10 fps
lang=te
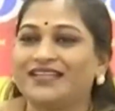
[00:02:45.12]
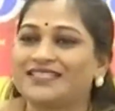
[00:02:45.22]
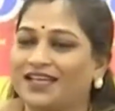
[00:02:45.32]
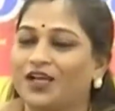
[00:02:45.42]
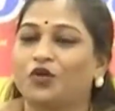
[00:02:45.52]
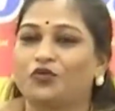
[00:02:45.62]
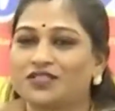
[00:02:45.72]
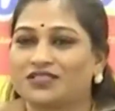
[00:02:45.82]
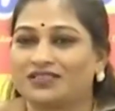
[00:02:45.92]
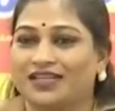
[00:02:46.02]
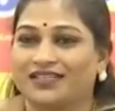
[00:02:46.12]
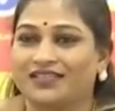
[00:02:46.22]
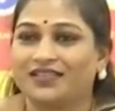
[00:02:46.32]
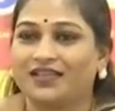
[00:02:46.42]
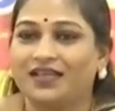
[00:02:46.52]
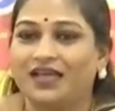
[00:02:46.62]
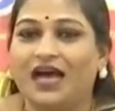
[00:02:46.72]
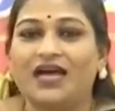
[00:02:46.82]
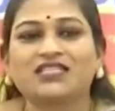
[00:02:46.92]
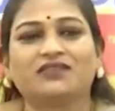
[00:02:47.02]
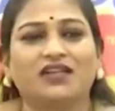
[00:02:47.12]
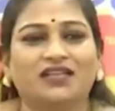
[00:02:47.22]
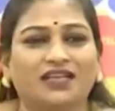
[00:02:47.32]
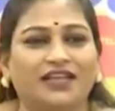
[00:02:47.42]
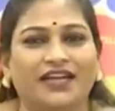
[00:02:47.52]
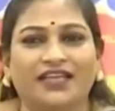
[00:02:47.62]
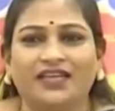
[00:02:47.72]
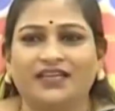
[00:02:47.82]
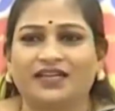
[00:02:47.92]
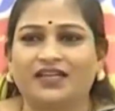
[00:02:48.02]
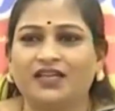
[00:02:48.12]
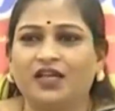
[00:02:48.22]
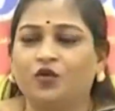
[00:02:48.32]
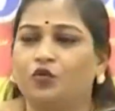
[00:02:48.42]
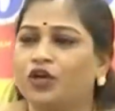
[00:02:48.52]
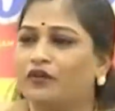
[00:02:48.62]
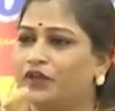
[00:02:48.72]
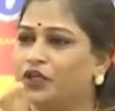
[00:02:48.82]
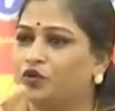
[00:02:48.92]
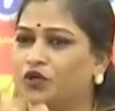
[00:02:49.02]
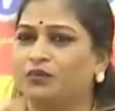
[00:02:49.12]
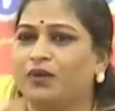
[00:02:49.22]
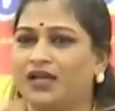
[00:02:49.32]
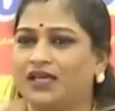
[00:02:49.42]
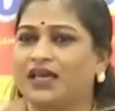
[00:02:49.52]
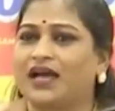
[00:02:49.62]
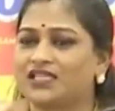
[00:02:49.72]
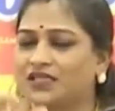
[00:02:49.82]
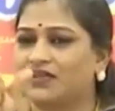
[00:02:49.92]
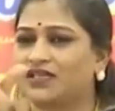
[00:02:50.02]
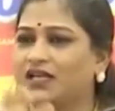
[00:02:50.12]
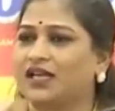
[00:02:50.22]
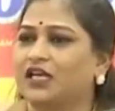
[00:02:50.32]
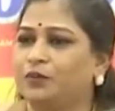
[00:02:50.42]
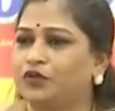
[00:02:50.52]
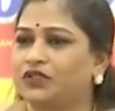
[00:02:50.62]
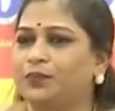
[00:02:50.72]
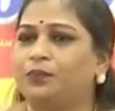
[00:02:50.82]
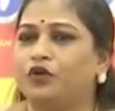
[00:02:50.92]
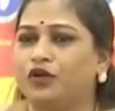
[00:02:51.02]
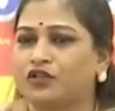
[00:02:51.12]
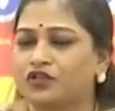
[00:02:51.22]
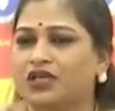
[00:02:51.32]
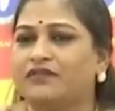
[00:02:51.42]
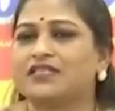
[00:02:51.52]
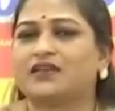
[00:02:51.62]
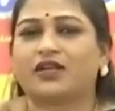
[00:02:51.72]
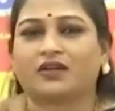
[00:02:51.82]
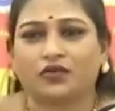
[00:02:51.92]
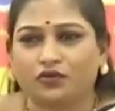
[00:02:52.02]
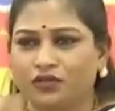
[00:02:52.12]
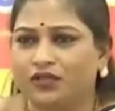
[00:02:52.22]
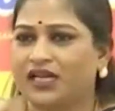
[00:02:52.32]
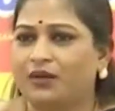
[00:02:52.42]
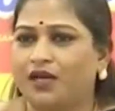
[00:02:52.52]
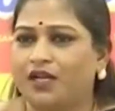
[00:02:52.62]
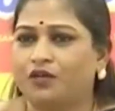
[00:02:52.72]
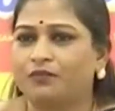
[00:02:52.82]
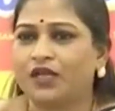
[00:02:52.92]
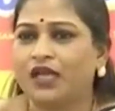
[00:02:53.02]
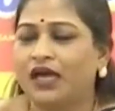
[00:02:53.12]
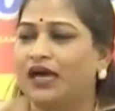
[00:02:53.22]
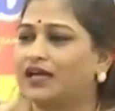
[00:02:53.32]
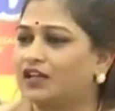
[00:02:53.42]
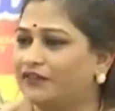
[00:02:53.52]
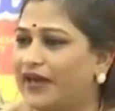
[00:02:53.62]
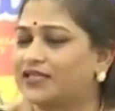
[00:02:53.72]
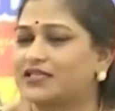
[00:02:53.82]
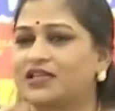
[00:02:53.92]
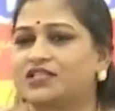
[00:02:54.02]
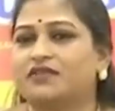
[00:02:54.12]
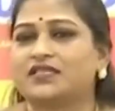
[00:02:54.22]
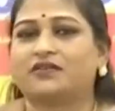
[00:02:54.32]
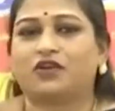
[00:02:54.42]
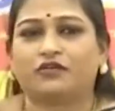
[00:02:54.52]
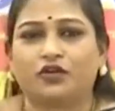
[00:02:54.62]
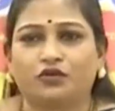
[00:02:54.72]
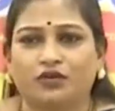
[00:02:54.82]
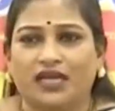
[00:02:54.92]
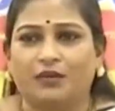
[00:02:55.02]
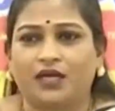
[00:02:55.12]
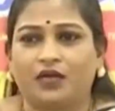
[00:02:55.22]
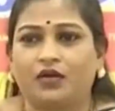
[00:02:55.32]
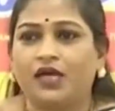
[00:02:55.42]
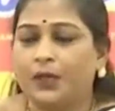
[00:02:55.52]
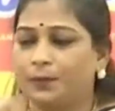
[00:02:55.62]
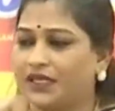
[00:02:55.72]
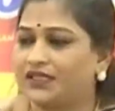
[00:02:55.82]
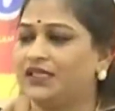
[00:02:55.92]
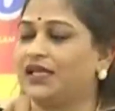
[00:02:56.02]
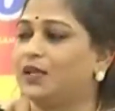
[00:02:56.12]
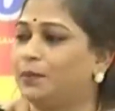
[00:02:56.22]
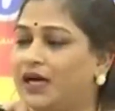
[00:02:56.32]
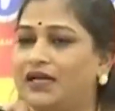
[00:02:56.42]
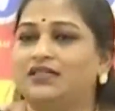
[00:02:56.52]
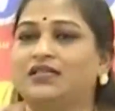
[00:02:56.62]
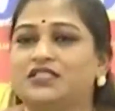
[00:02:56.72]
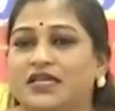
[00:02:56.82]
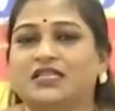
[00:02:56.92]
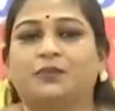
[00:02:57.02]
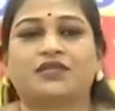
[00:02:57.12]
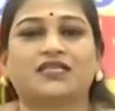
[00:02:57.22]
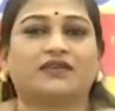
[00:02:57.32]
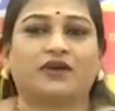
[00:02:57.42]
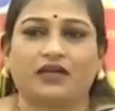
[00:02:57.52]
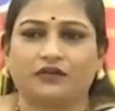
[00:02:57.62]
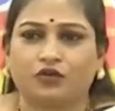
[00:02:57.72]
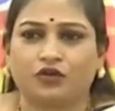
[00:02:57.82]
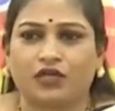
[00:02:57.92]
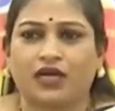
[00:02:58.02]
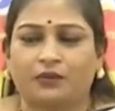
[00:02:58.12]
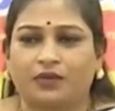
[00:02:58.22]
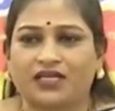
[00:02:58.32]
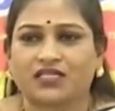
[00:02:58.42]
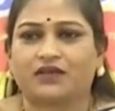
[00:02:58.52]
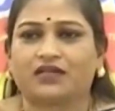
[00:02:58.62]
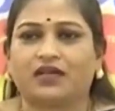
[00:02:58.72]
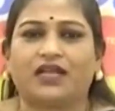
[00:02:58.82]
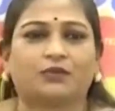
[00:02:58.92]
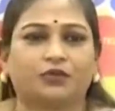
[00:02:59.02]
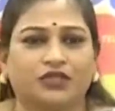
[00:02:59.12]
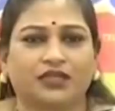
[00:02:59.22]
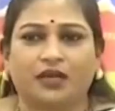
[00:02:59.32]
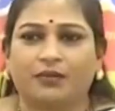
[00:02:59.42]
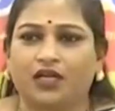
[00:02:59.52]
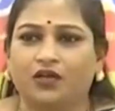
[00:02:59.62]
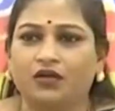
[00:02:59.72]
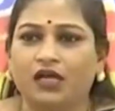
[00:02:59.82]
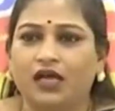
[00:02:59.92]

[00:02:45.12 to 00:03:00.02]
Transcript: నిజంగా నవ్వొస్తుందండి ఆశా వర్కర్ గ్రేడింగ్ ఏంటండి ఒక వెయ్యి కుటుంబాలకి ఆశా వర్కర్ లేకపోతే పోలియో చుక్కలు వేసేవాడు ఎవడు ఉండడు గ్రామాల్లో ఆఖరికి వ్యాక్సినేషన్ వేసేవాడు ఎవడు ఉండు గ్రామాల్లో ప్రతి నెల బాలింతకు చెక్అప్ చేసే వాళ్ళు ఎవరు ఉండరు ఆశా వర్కర్ లేకపోతే గ్రామాల్లో